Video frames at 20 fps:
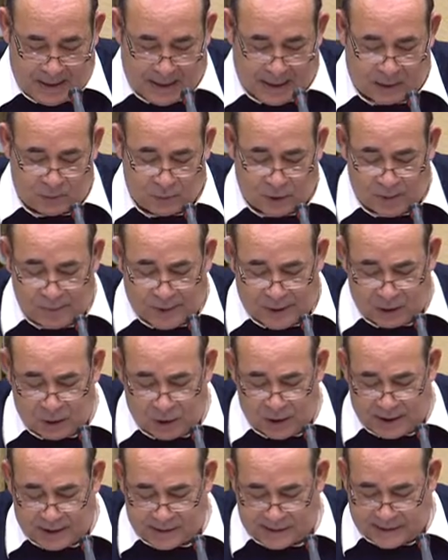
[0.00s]
El actual
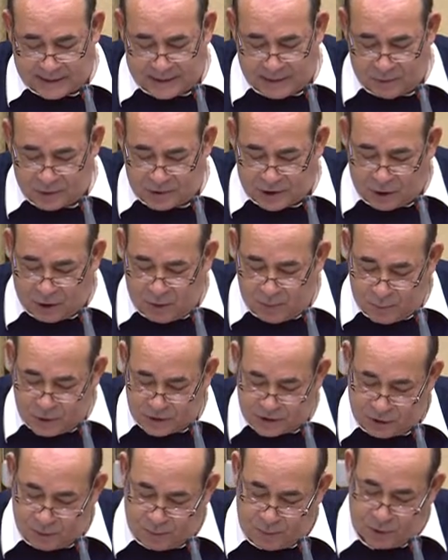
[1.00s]
marco legislativo está
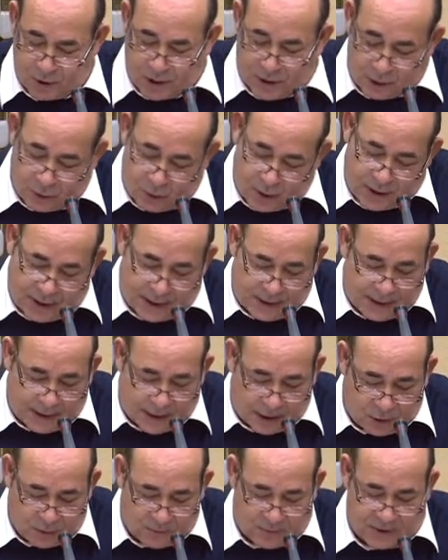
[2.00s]
compuesto por la LOE
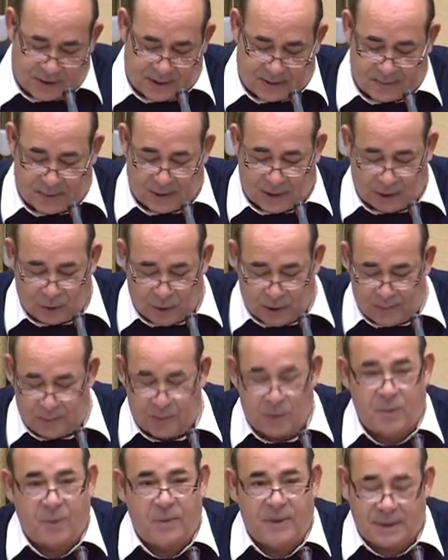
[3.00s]
y la LOMCE. La
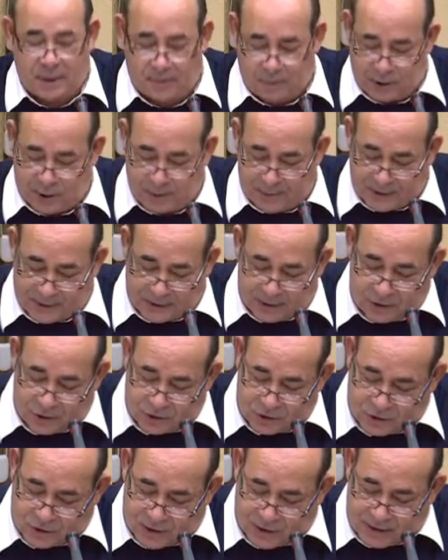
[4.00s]
LOE, promovida por el
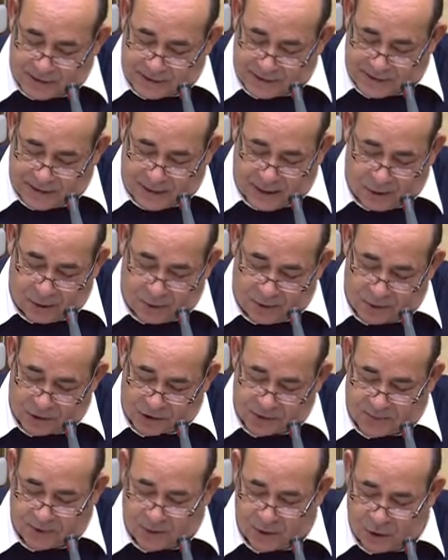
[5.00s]
Partido Socialista
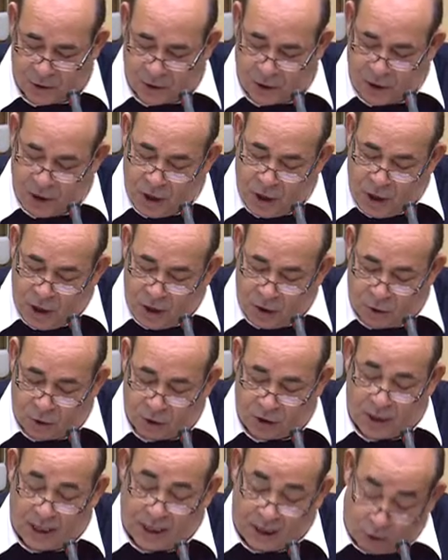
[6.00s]
Obrero Español,
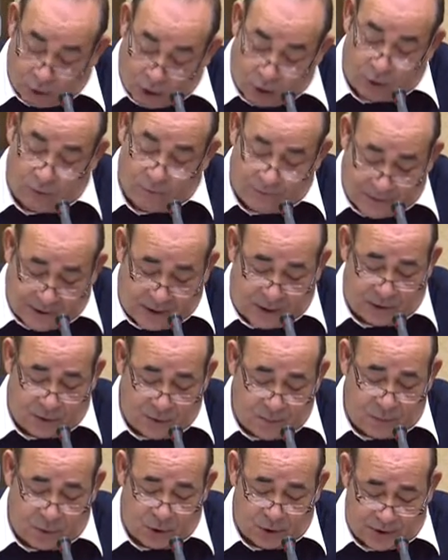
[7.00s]
contra la, la
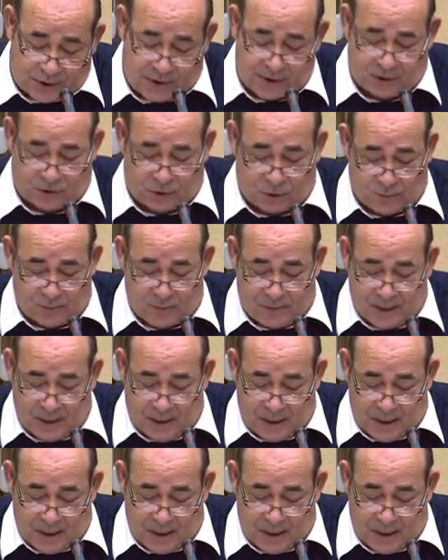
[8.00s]
Confederación, por cierto,